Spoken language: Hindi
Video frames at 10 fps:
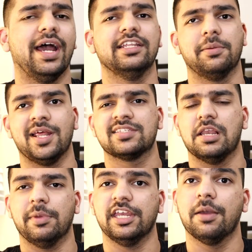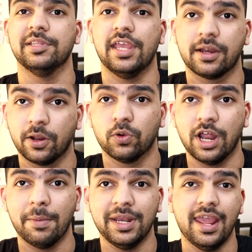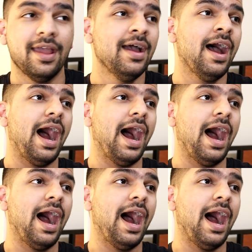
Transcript: शायद अब रेसलमेनिया में देखने को ना मिले